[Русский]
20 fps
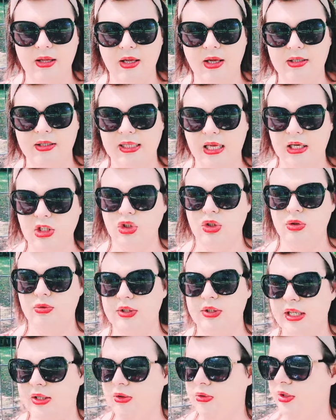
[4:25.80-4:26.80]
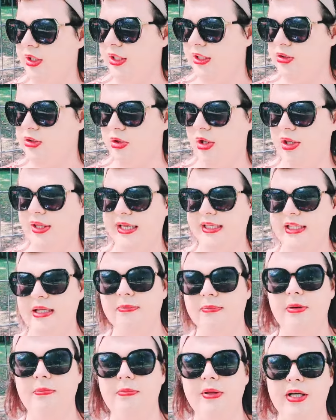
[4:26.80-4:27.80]
Так что вот такой результат. А
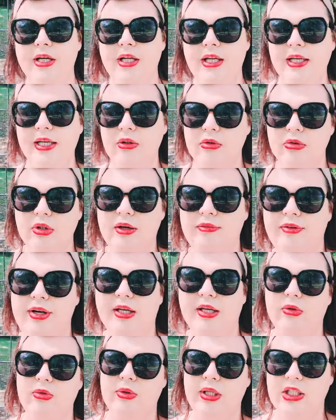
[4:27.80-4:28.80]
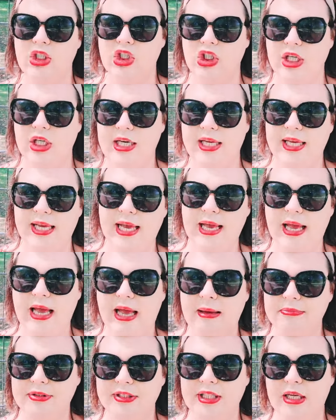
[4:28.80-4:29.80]
по Берлину, говорят, у нас жилья
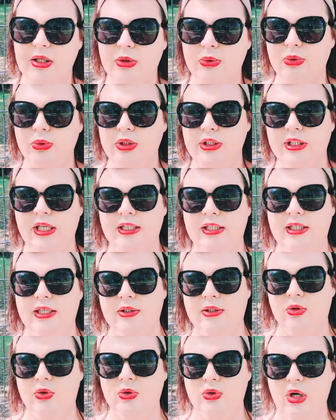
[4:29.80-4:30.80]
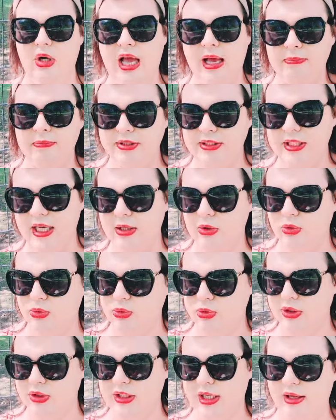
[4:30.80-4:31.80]
абсолютно нету.
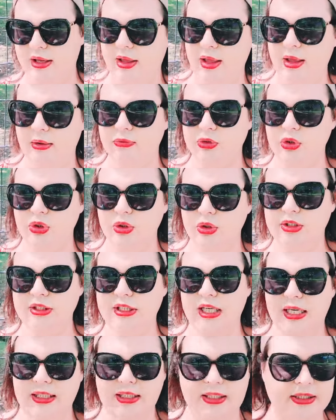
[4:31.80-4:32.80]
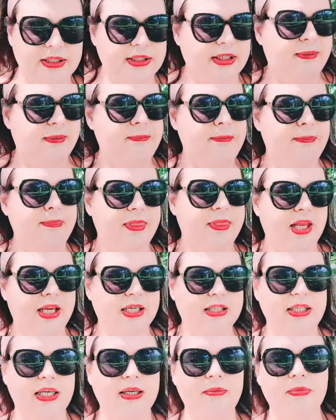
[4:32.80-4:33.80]
Абсолютно. Все занято.
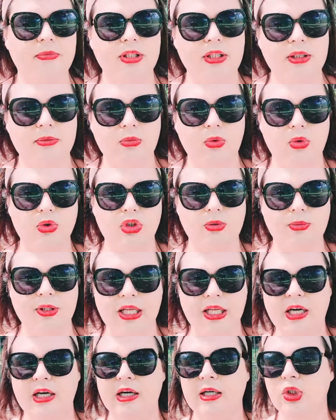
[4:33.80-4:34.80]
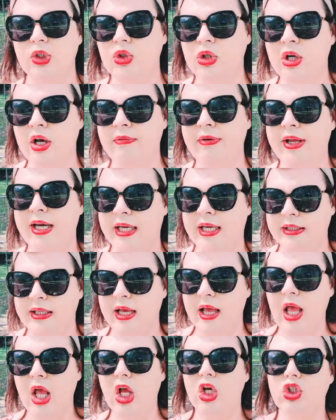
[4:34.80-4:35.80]
Нигде мы не можем. Это хорошо, говорят,
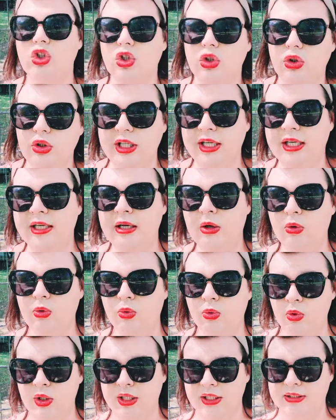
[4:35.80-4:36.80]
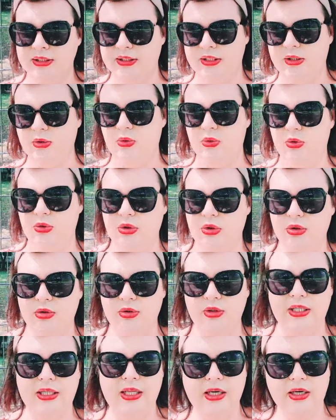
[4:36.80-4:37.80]
что не на улице он.
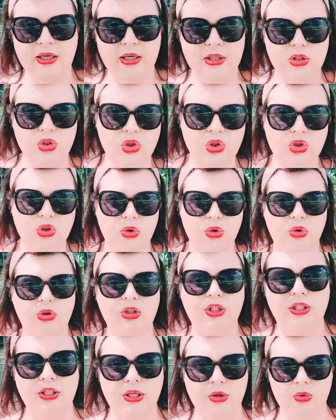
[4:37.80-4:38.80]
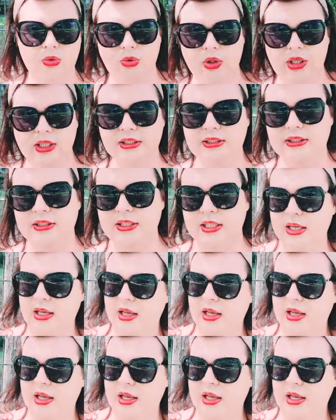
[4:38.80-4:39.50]
Это хорошо, что он не на улице.